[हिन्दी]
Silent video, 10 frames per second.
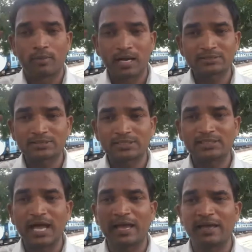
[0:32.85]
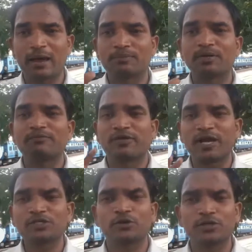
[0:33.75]
मानसिकता है आपकी
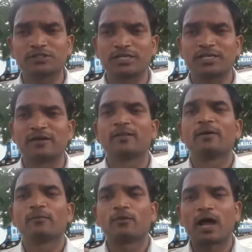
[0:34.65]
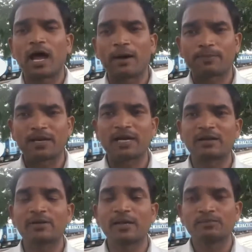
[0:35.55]
फ्रेश होनी चाहिए पूरा आपके
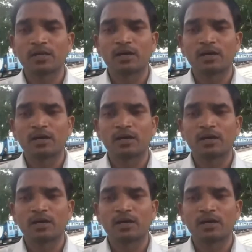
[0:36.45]
घर में